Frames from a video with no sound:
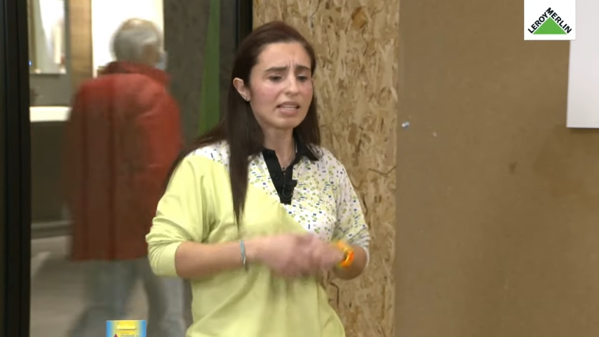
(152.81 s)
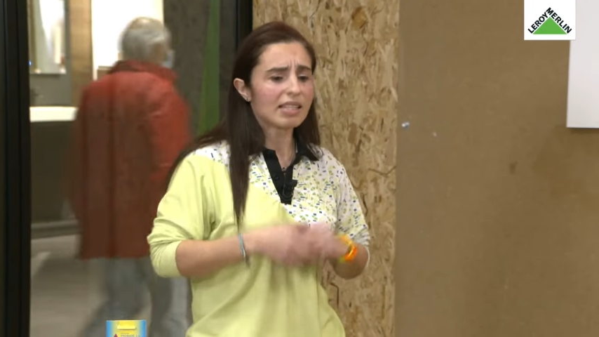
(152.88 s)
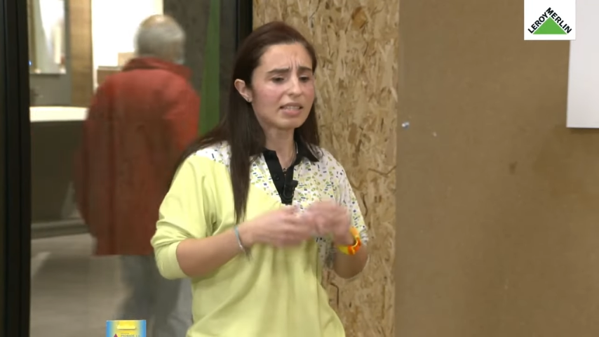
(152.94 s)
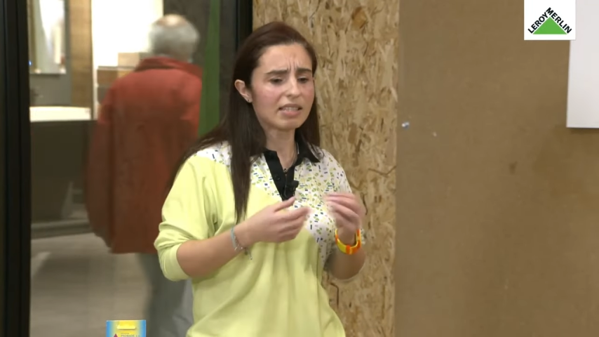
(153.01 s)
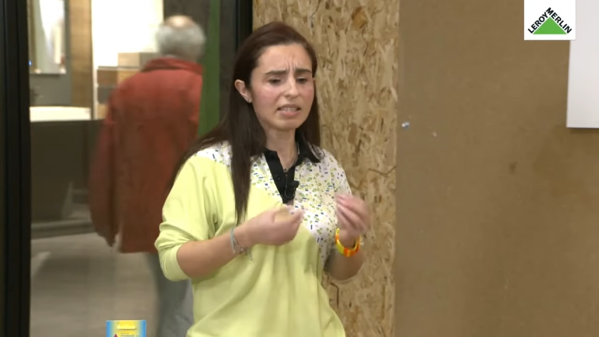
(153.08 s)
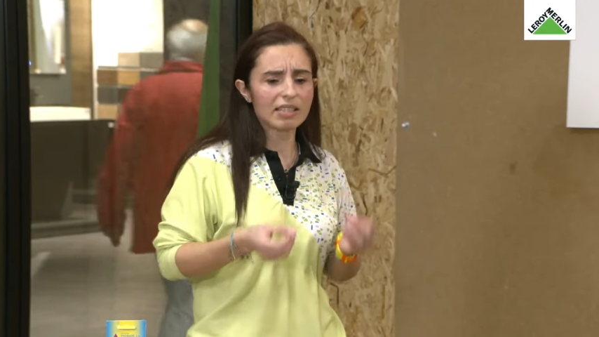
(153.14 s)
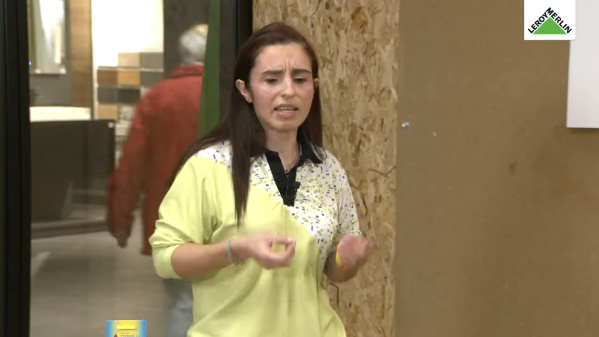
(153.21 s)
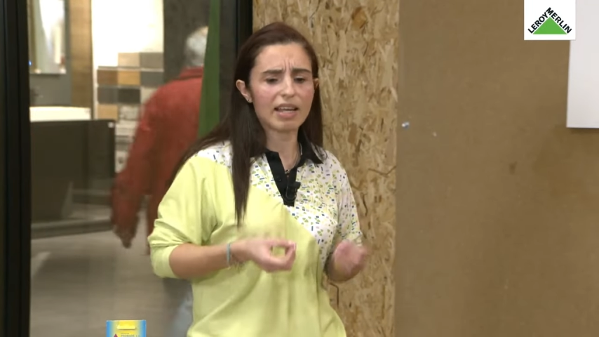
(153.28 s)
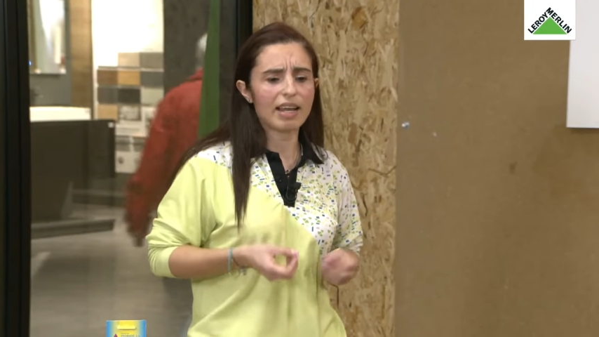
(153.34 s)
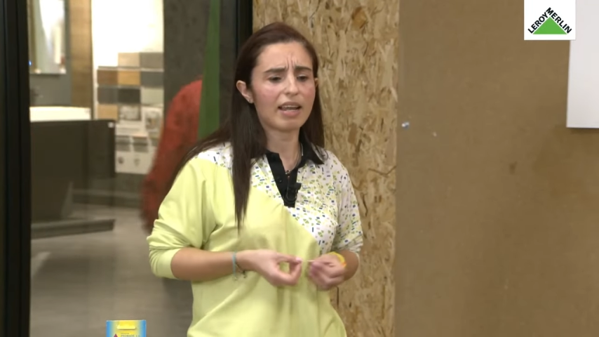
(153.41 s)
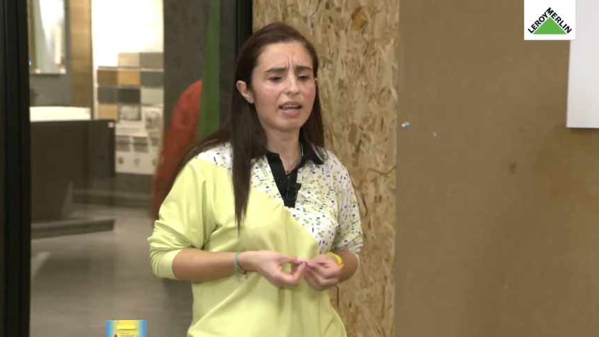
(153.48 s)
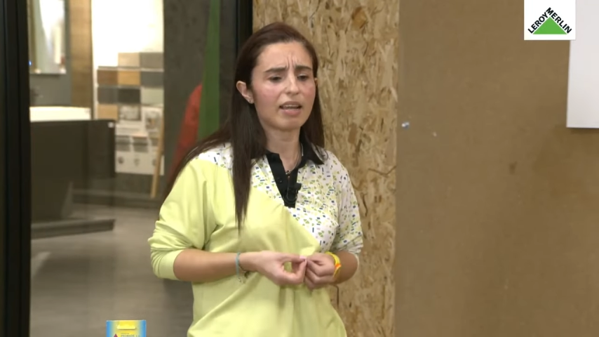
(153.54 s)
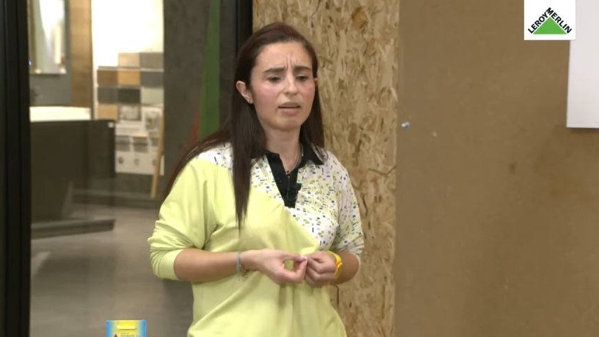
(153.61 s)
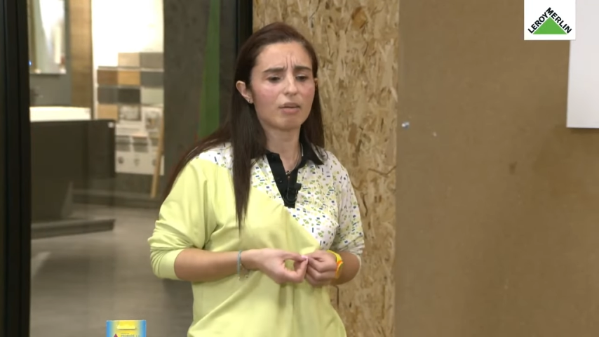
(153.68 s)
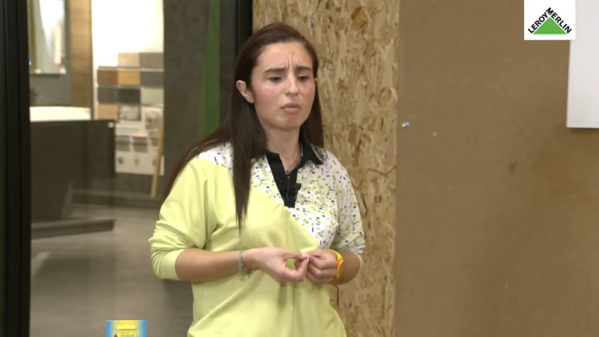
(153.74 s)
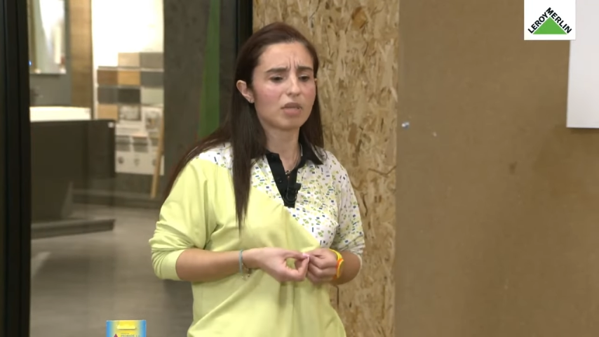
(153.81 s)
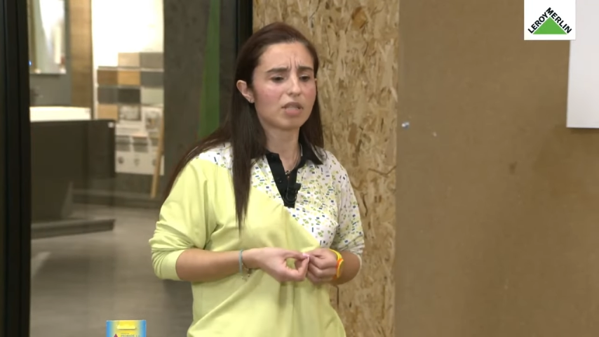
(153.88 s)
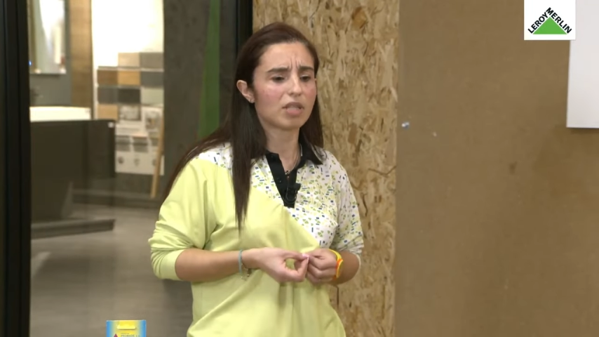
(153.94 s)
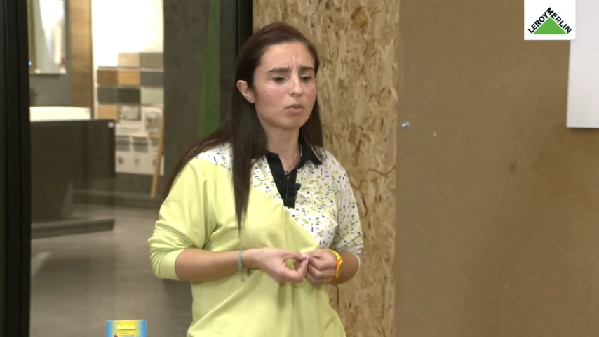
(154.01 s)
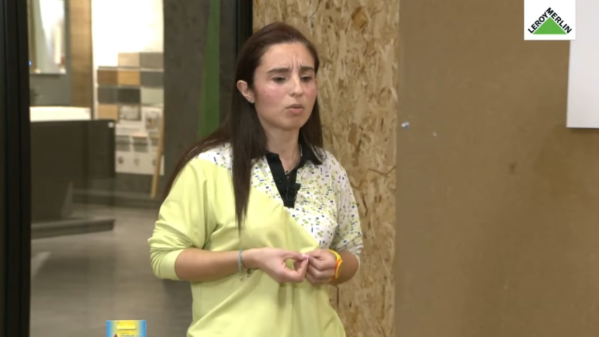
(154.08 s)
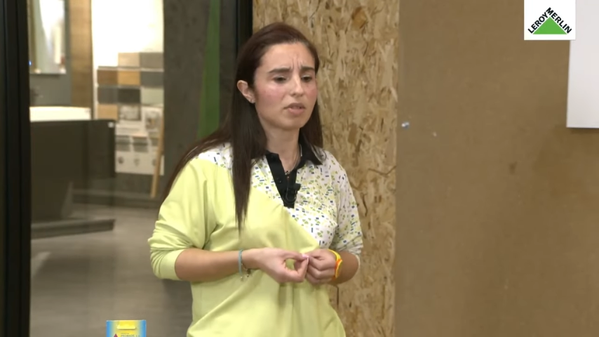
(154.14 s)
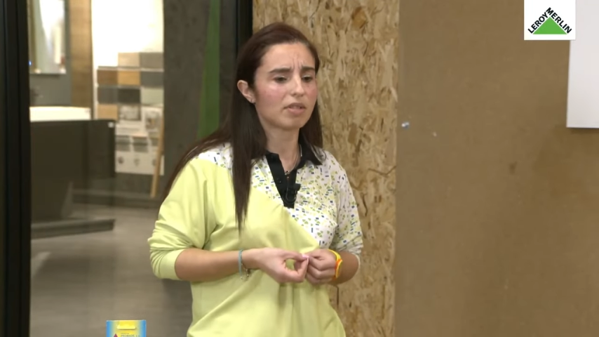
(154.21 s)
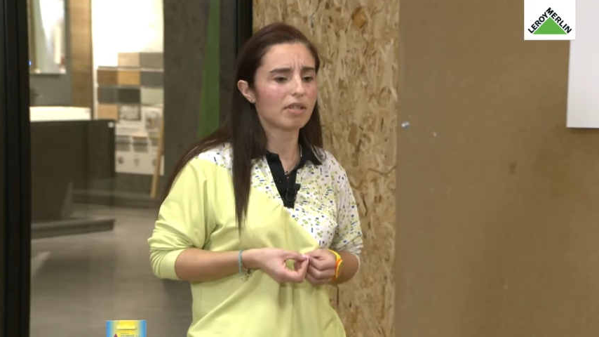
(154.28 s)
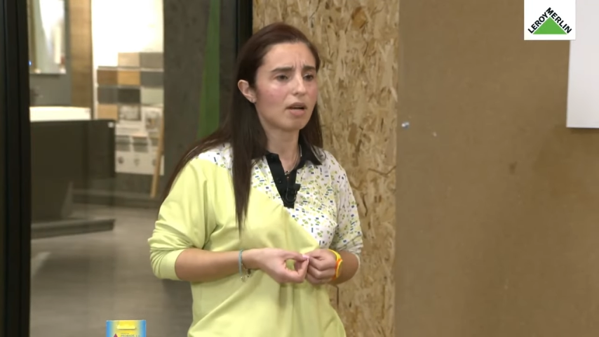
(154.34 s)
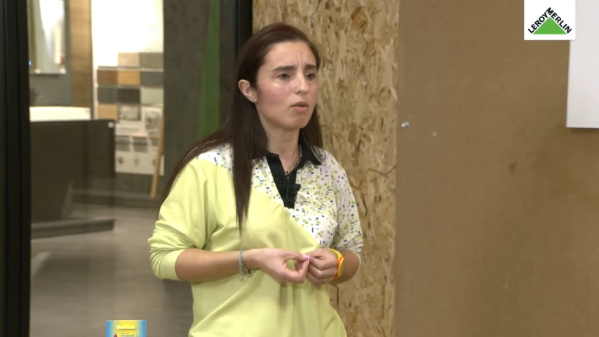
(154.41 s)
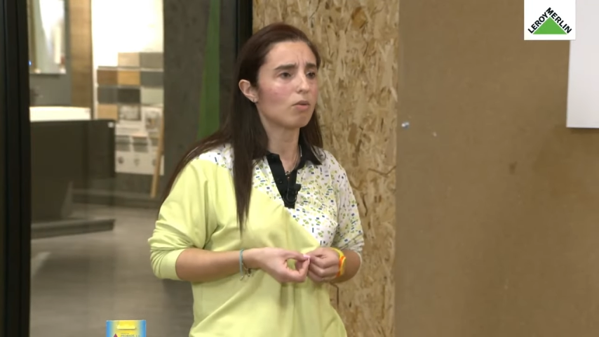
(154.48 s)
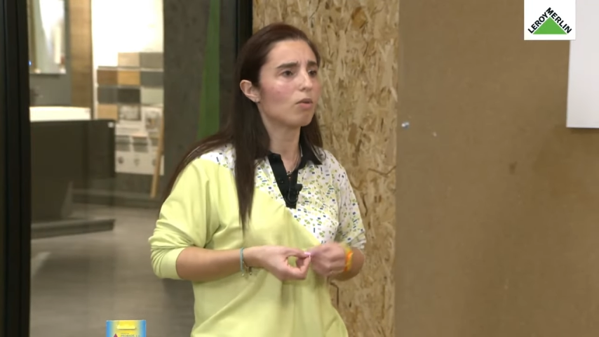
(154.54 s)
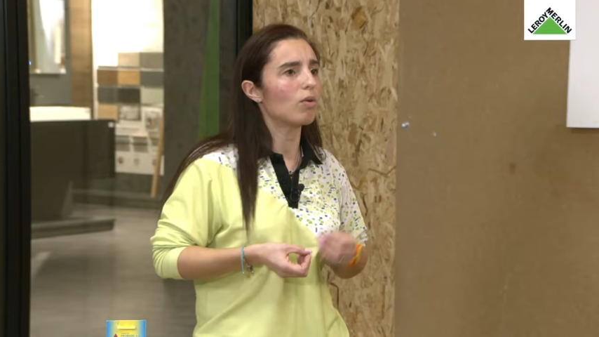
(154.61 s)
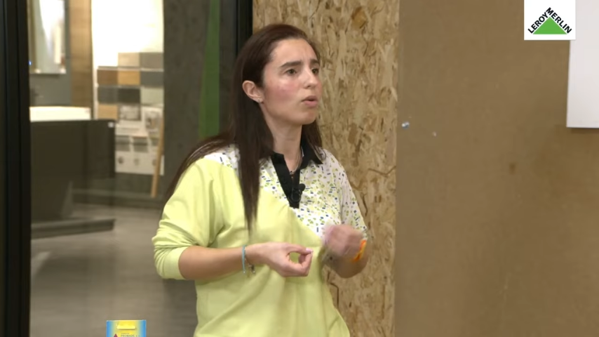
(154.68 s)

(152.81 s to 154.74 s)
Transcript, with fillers: Se é uma situação